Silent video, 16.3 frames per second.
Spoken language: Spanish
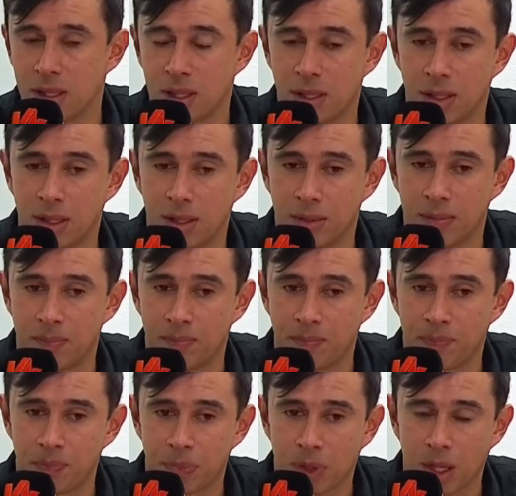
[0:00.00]
y,
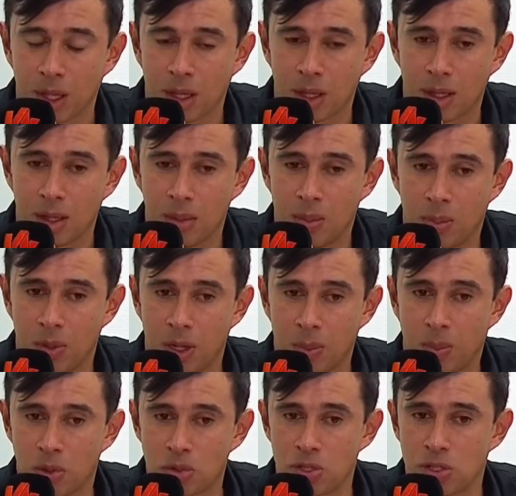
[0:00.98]

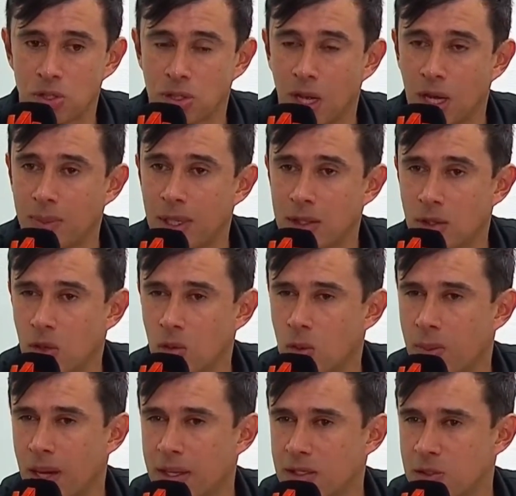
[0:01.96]
poder posicionalmente
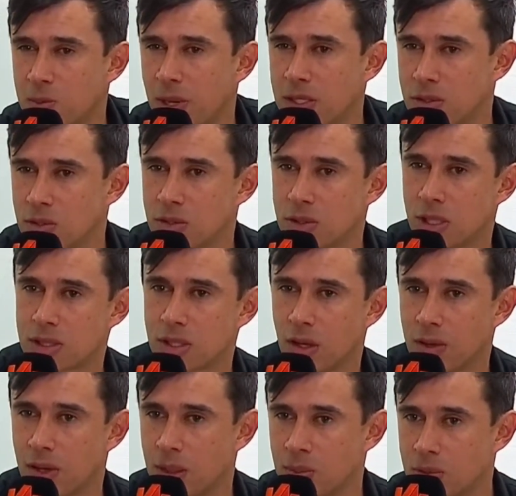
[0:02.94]
ocupar espacios que
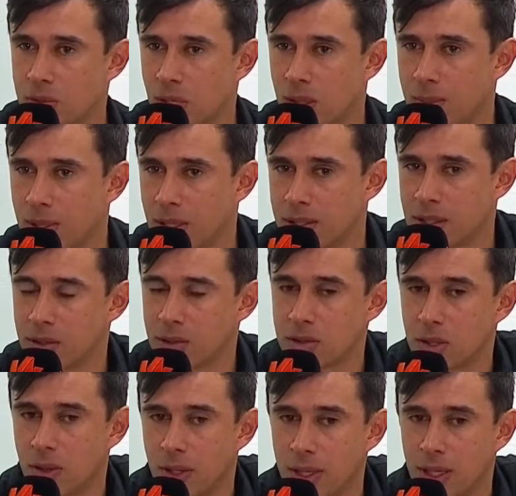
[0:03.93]
sabíamos que Medellín
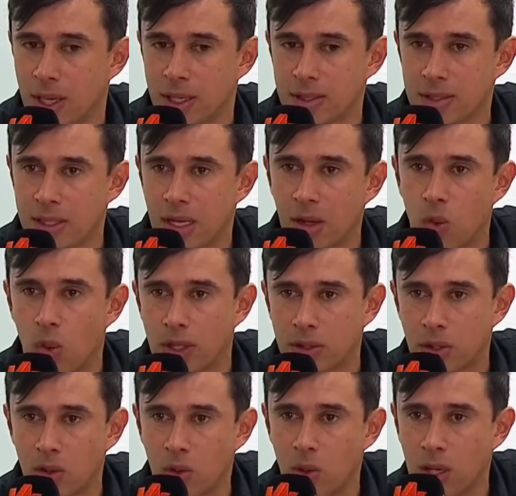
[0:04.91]
nos iba a dejar desde el
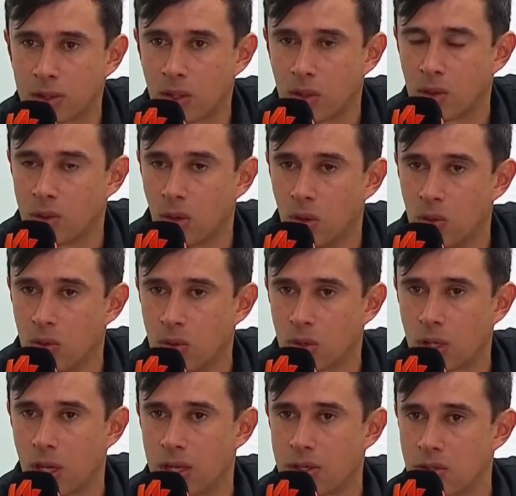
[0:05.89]

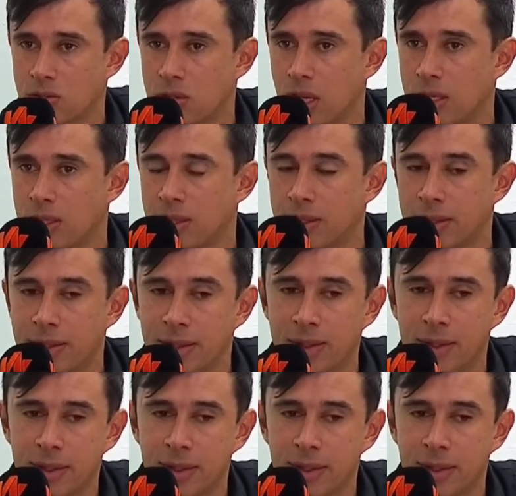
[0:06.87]
4-4-1-1 que ellos tienen.